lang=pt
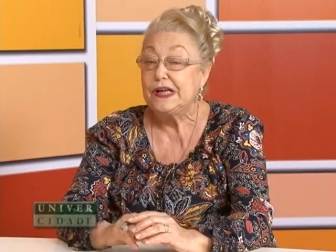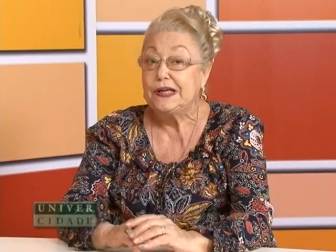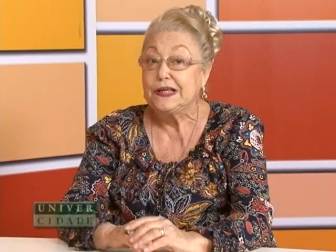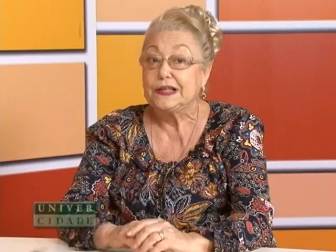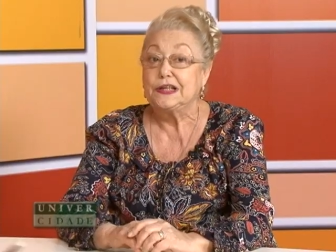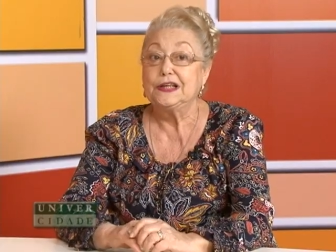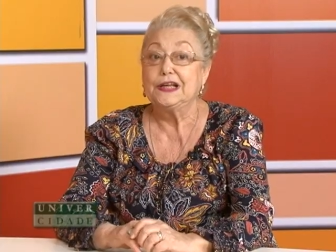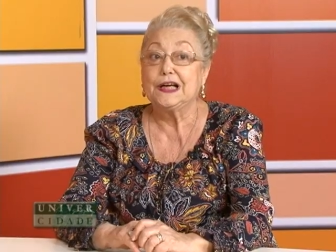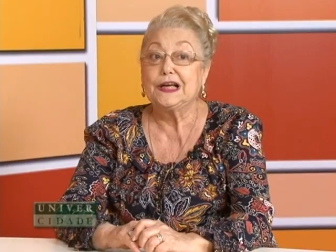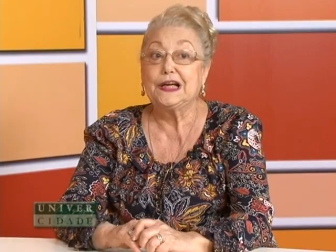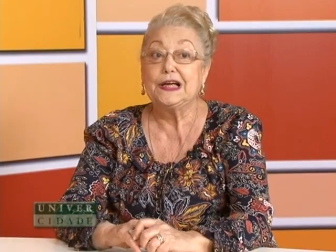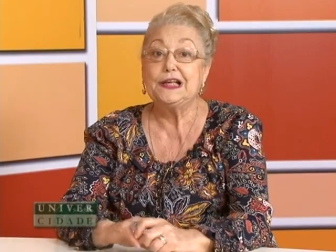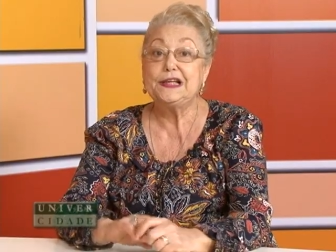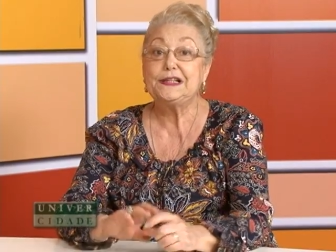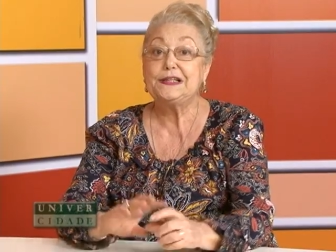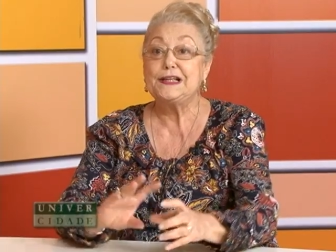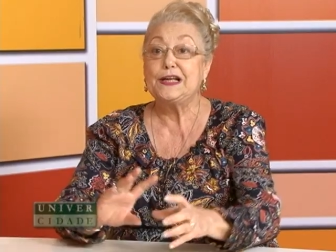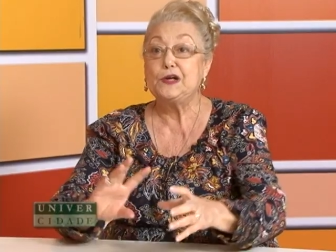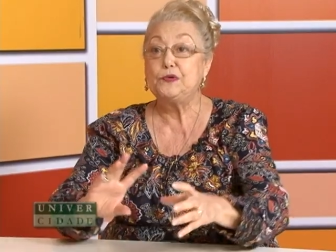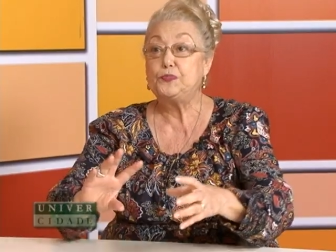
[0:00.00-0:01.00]
que naquele
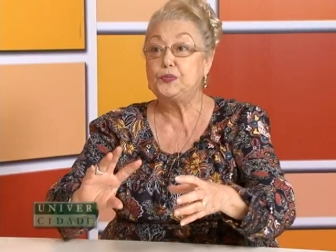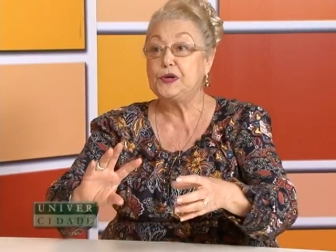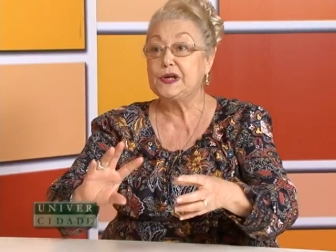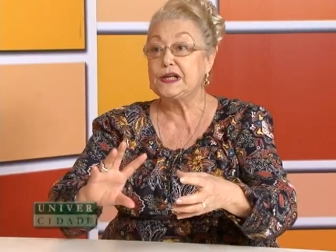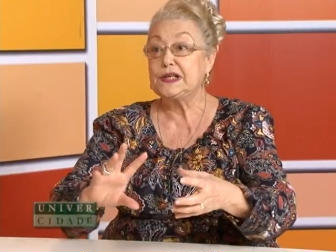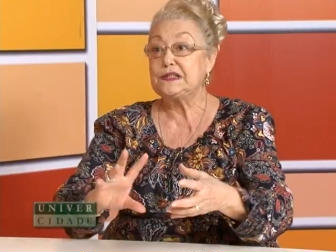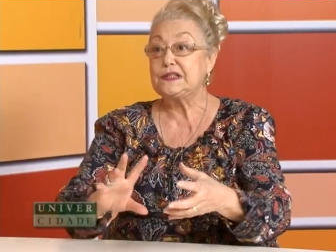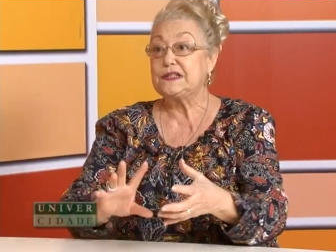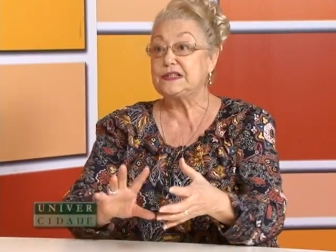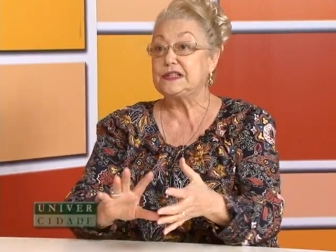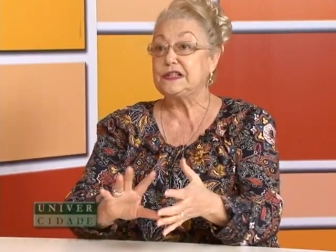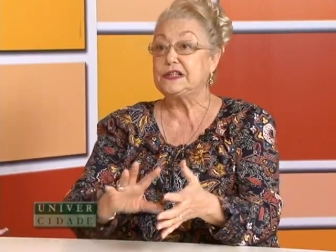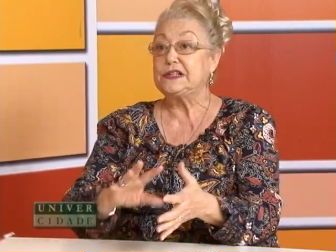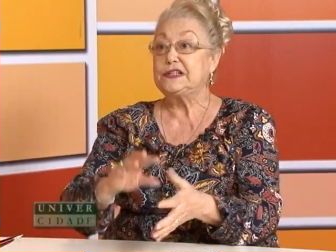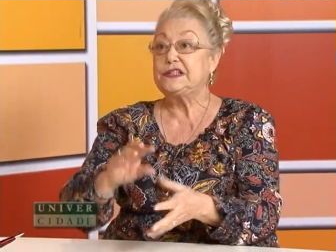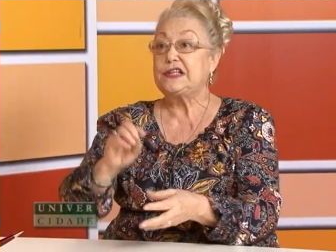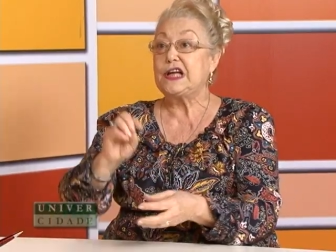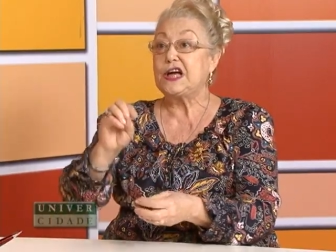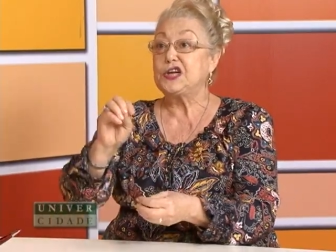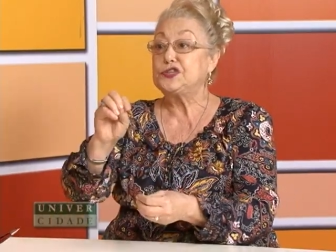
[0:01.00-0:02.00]
tempo era assim,
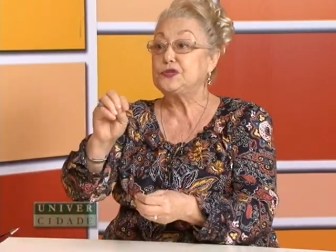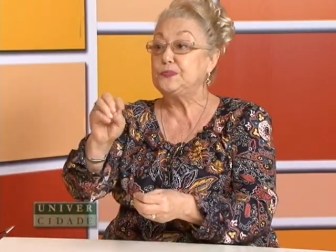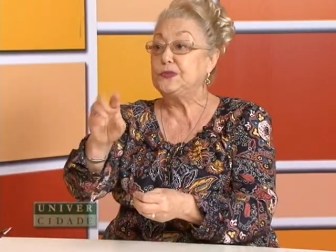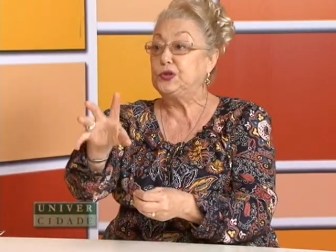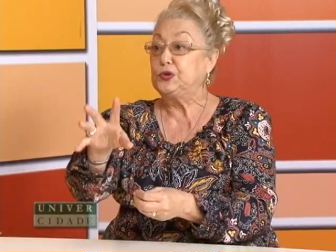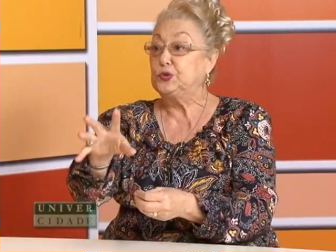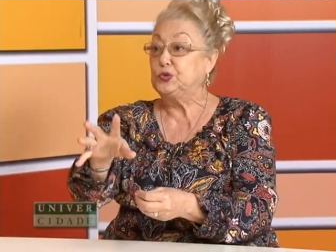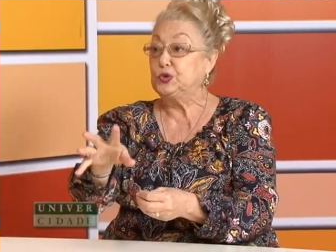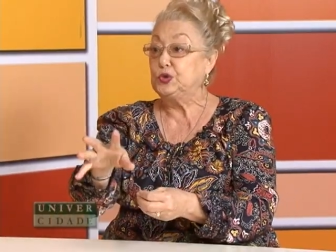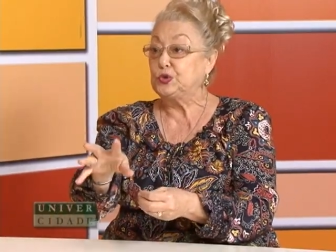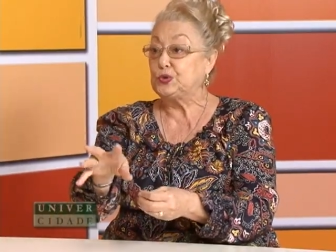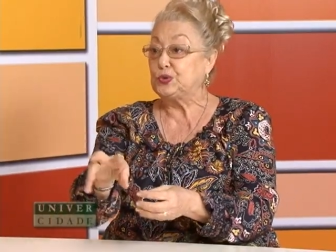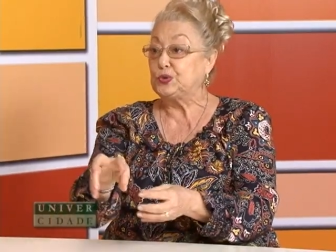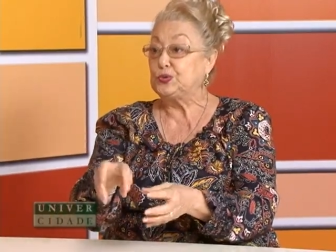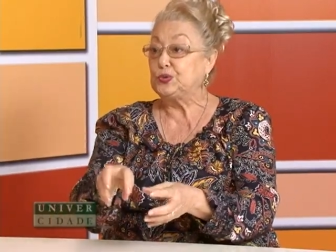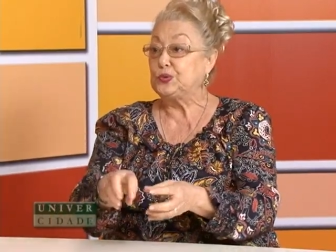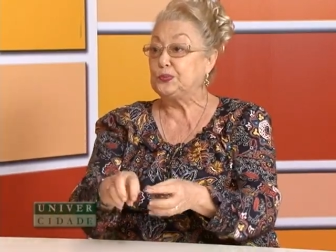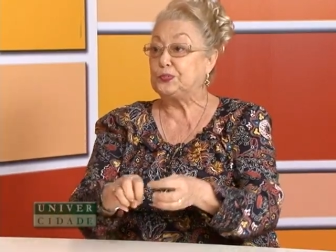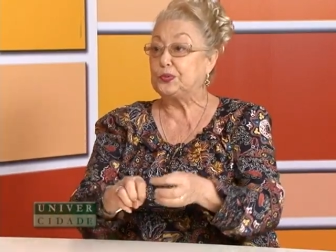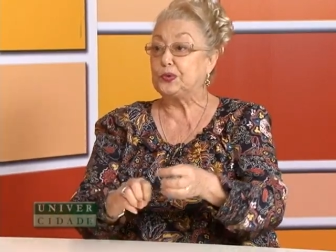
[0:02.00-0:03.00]
10
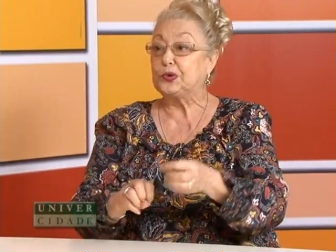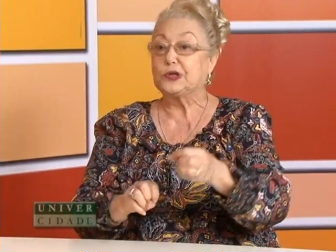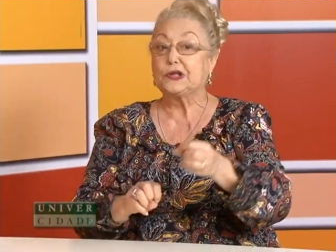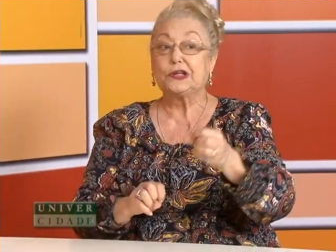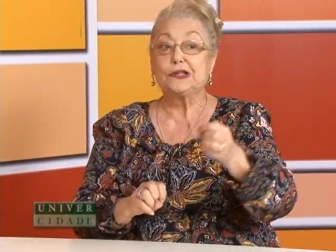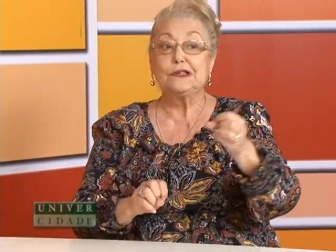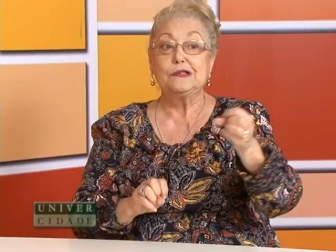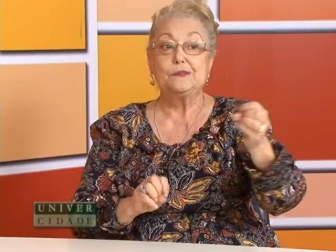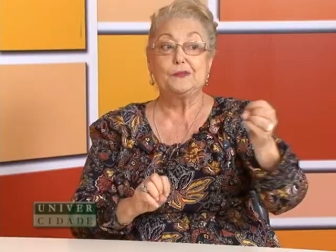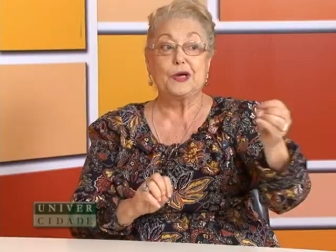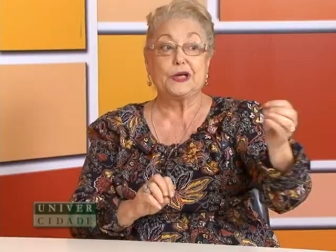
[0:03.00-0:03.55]
minutos um programa,